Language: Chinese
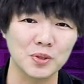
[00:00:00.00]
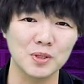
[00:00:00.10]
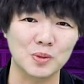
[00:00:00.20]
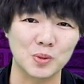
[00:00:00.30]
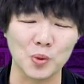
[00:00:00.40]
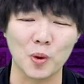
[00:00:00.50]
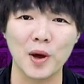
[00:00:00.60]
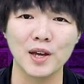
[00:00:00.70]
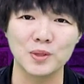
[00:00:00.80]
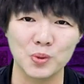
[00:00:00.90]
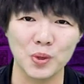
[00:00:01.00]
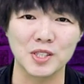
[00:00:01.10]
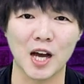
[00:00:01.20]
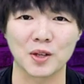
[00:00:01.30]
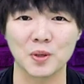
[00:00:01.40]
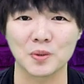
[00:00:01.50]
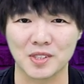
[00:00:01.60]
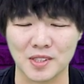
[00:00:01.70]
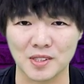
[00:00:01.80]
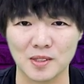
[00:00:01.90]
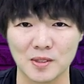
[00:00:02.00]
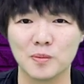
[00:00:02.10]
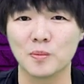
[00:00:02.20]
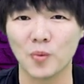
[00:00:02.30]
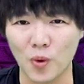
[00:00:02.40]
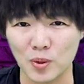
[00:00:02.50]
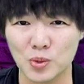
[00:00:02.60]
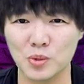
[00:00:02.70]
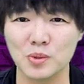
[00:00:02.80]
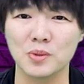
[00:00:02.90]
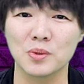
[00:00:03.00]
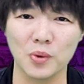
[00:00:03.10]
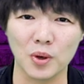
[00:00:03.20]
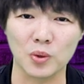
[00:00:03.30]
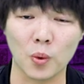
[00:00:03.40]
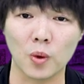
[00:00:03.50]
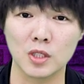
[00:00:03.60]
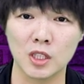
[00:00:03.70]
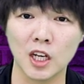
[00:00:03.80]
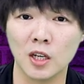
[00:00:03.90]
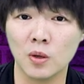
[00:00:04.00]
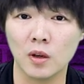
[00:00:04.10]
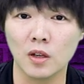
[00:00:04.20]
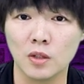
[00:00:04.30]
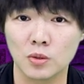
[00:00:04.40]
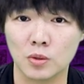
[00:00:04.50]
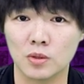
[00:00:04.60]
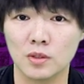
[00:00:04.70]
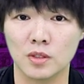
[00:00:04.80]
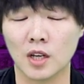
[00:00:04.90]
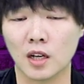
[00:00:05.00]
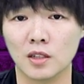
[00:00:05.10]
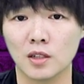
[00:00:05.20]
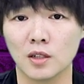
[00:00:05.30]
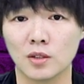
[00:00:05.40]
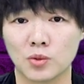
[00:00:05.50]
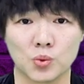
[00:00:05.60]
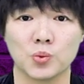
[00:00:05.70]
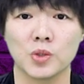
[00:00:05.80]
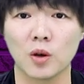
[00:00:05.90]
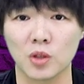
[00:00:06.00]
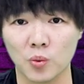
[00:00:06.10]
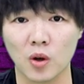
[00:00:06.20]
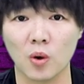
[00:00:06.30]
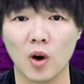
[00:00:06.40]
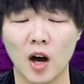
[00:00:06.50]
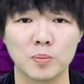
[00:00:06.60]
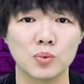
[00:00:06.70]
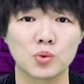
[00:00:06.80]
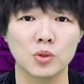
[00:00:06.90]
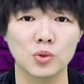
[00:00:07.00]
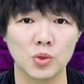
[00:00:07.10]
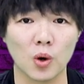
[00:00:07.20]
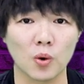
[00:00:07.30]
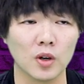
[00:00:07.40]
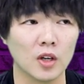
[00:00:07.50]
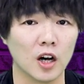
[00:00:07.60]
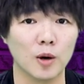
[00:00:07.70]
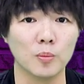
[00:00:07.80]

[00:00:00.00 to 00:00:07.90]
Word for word: 是左派最常用的词，抹去、掠夺、侵略，就是当一个主要的文化不尊重，呃，